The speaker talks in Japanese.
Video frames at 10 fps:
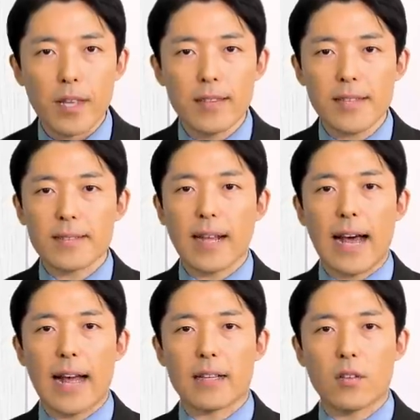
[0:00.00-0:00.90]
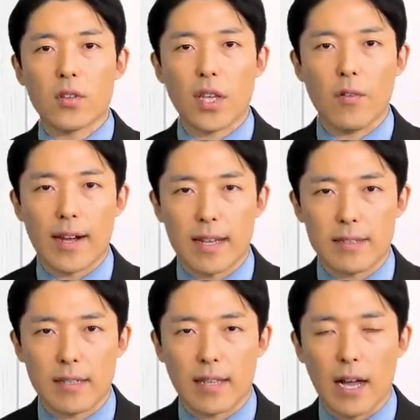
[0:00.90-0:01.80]
ですから圧倒的割
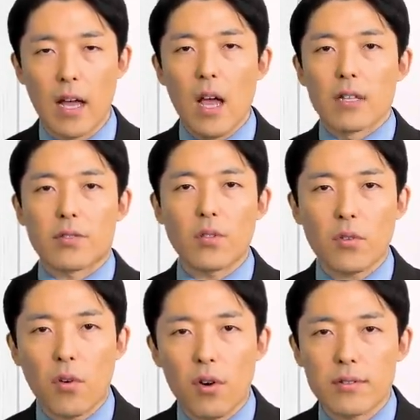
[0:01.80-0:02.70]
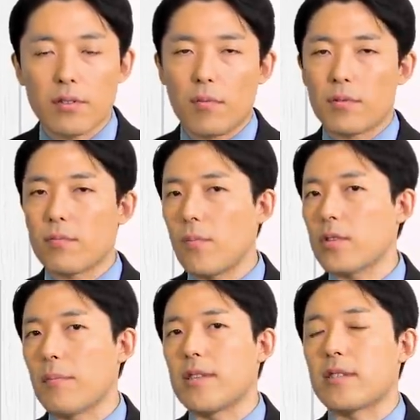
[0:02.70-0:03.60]
安だった。その構図を
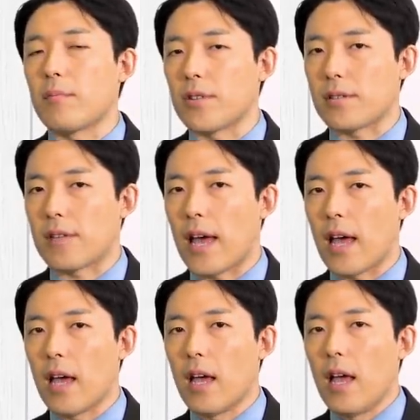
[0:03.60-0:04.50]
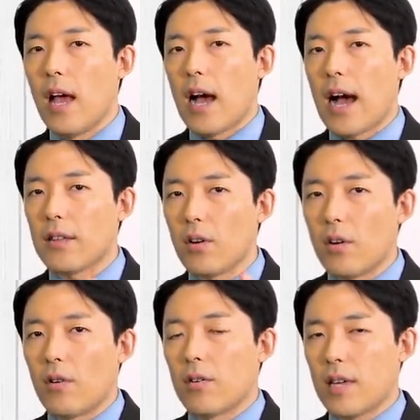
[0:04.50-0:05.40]
持ってみしてもですね、あの
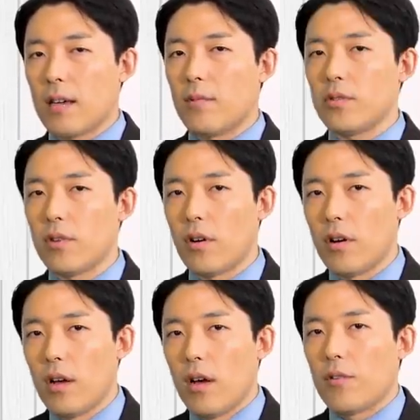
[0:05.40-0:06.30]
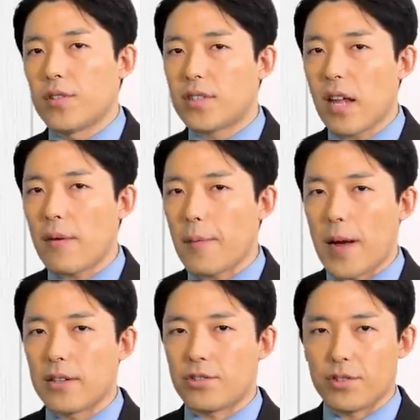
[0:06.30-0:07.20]
ホリエモンのフジテレビ
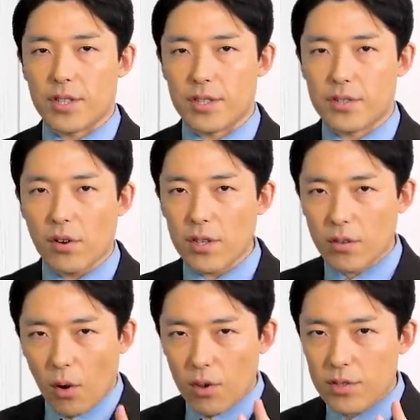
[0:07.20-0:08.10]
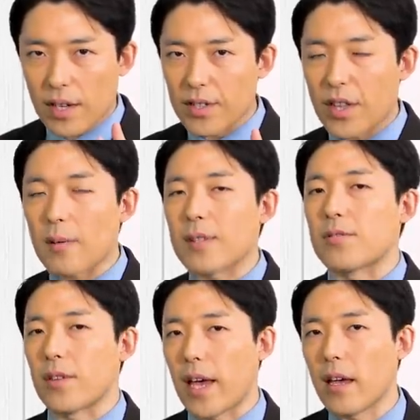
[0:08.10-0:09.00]
買収に非常に構図は似ていま
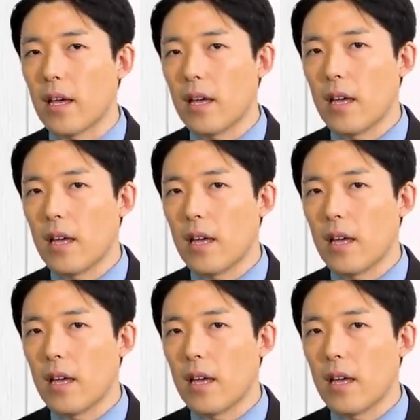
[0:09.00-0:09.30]
すよね。